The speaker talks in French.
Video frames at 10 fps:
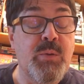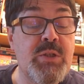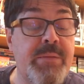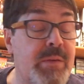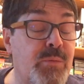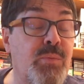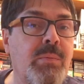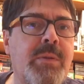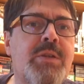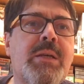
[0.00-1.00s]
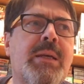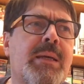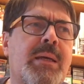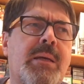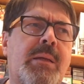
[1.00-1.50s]
Donc je l'avais vu déjà il y,
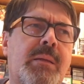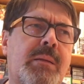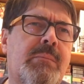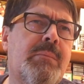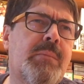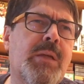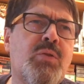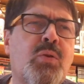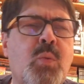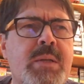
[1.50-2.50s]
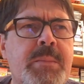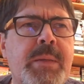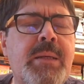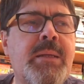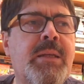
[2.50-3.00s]
a, il y, a, une 15 jours, 3
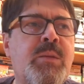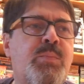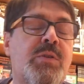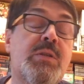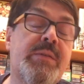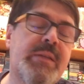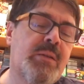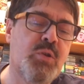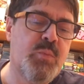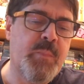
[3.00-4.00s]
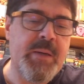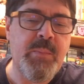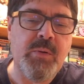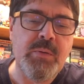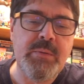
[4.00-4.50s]
semaines, et puis j'ai dit non, je peux pas
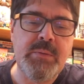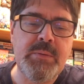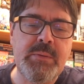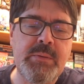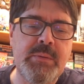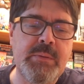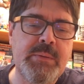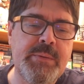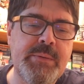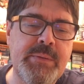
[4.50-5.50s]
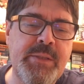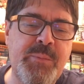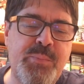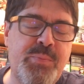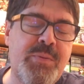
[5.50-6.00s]
le prendre, euh,
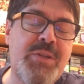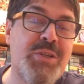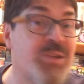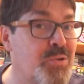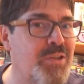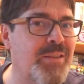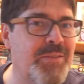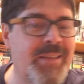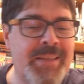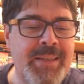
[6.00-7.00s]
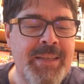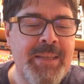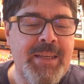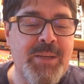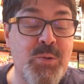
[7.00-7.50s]
et puis j'ai changé d'avis.
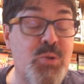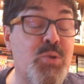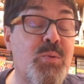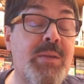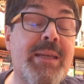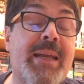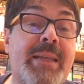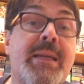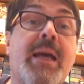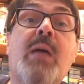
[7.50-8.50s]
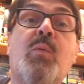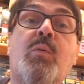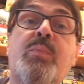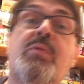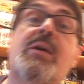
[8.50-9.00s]
Et donc je suis allé à
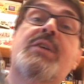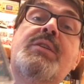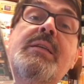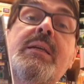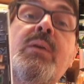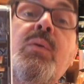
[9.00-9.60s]
Rouen pour acheter